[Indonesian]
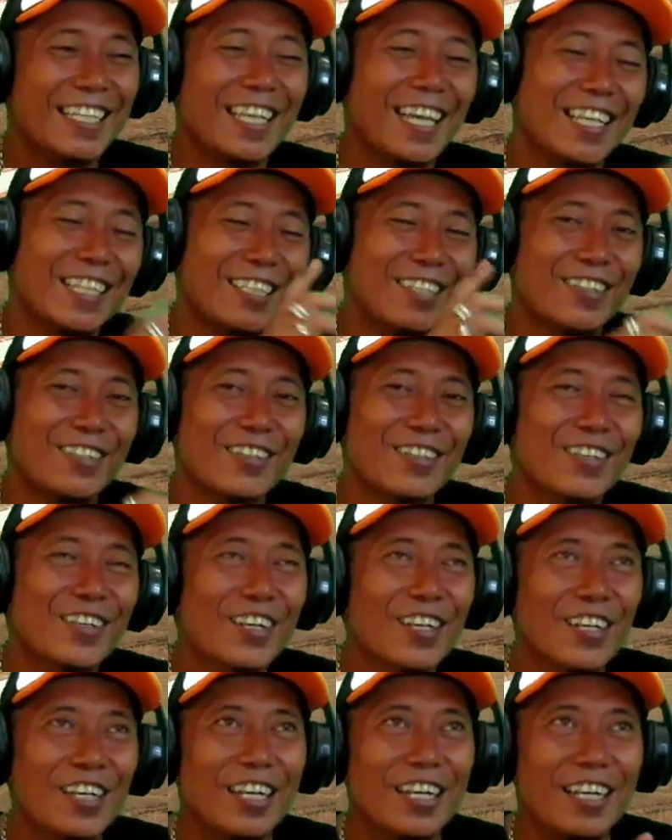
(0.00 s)
Yaitu
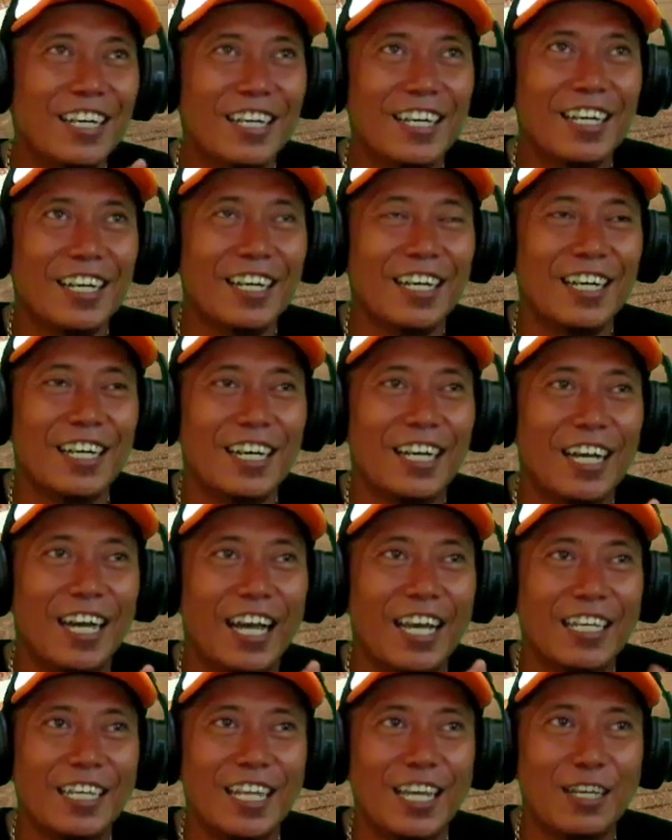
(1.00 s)
eh,
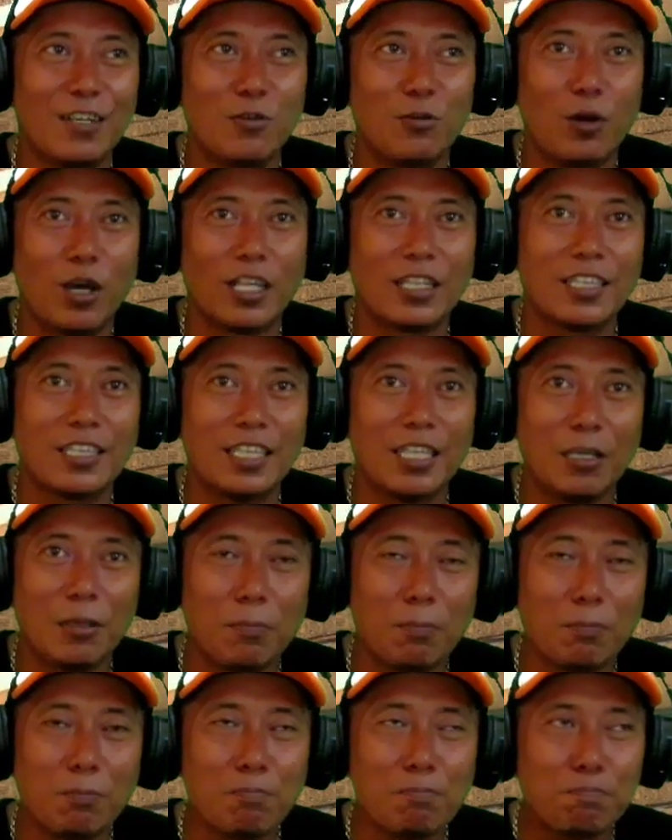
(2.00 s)
ada dua
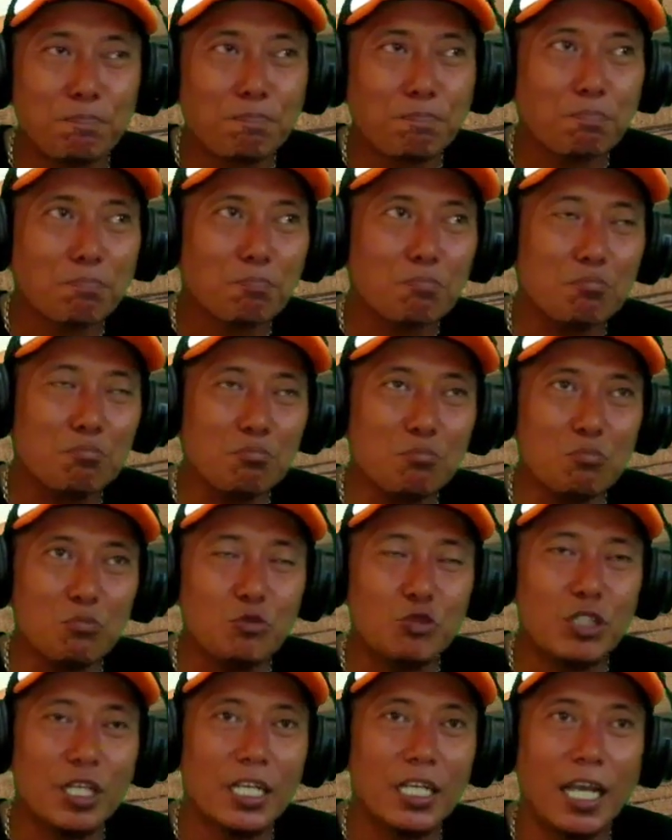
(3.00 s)
tim
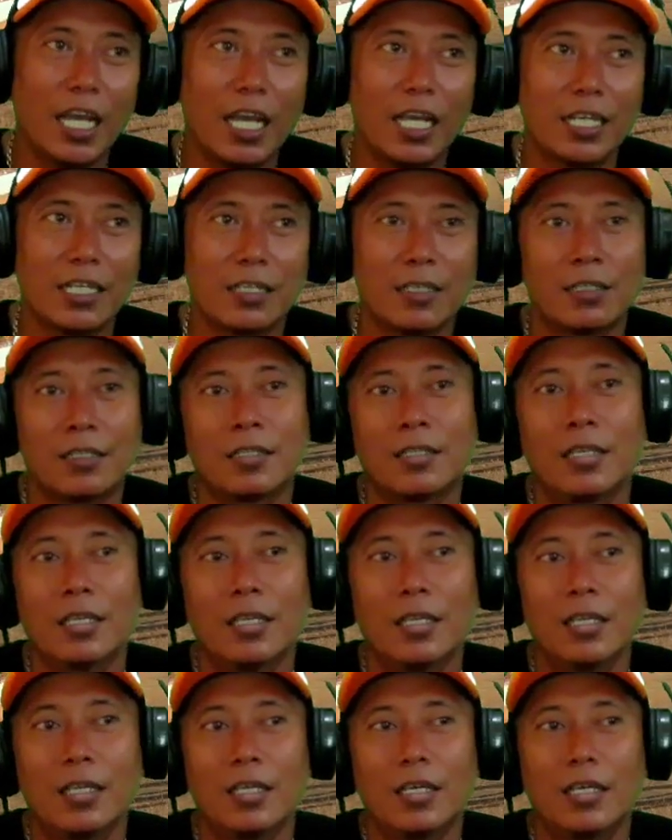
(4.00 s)
dengan
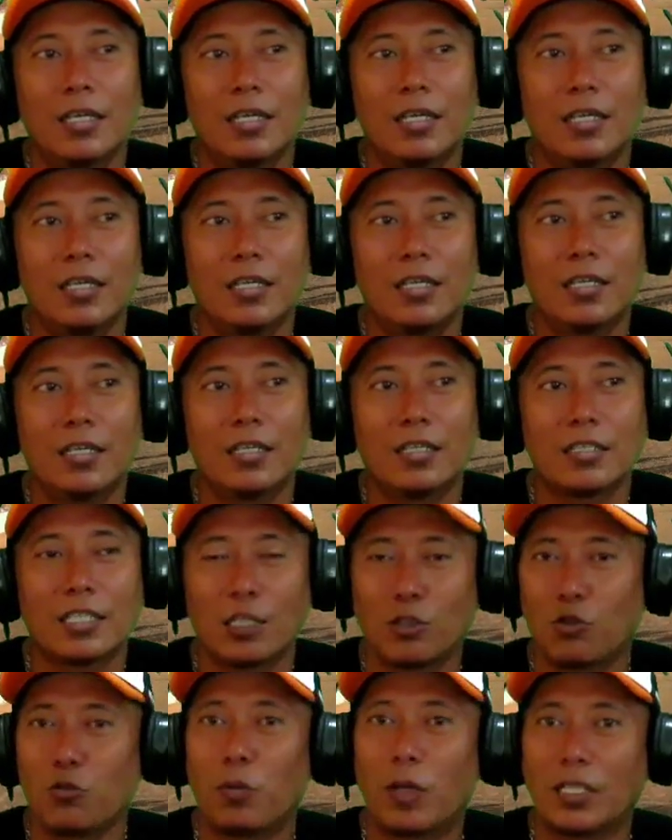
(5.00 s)
Eh,
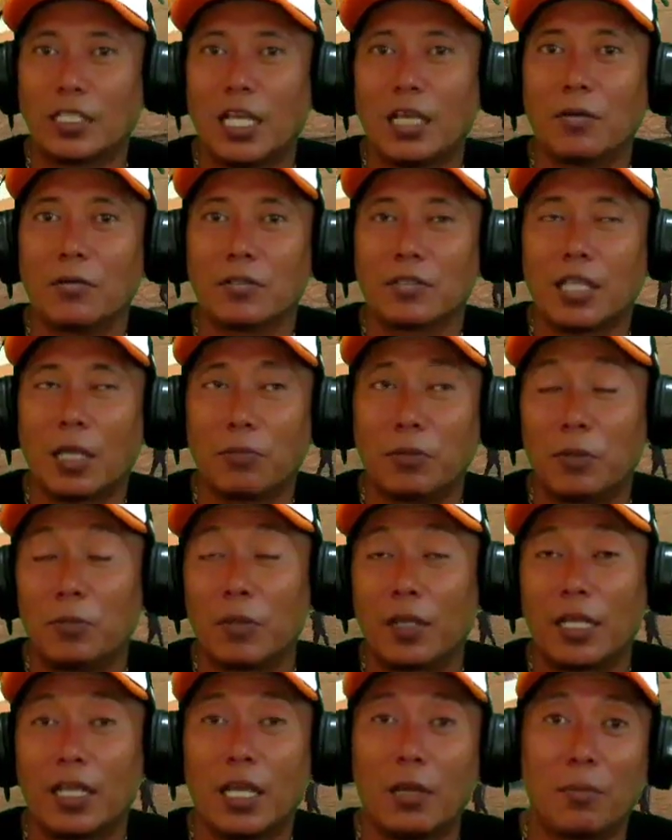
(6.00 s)
satu pasang sapi
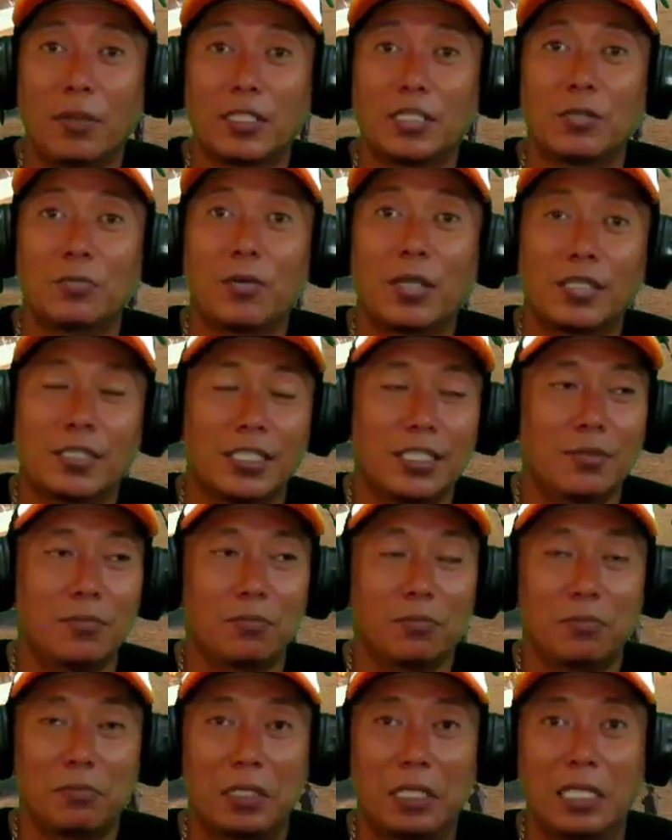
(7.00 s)
mereka
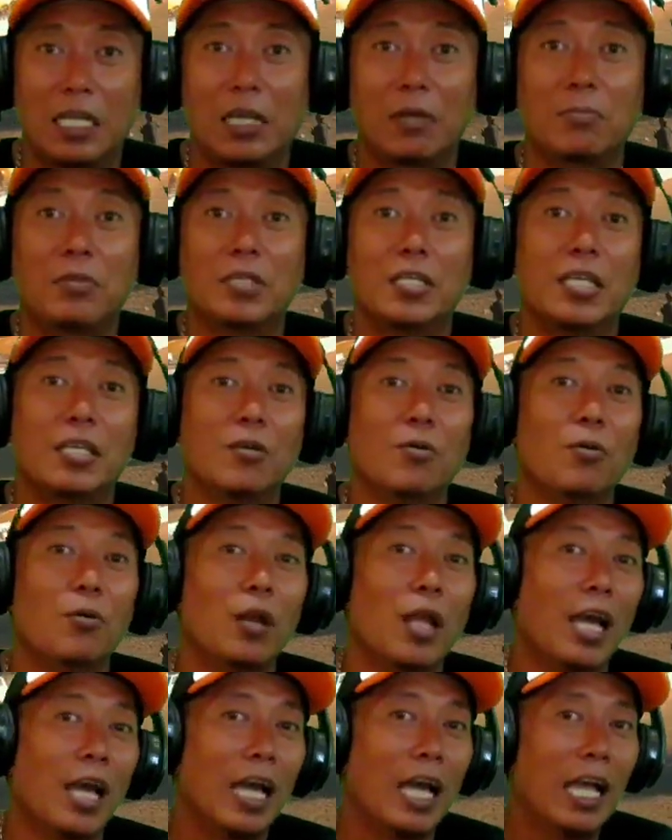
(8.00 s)
masing-masing, mereka bikin
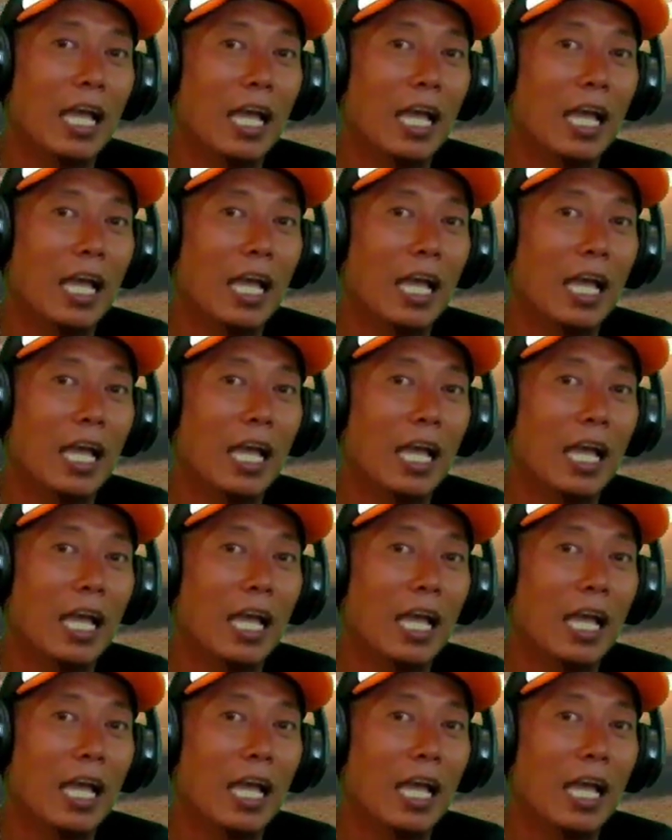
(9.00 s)
ulah.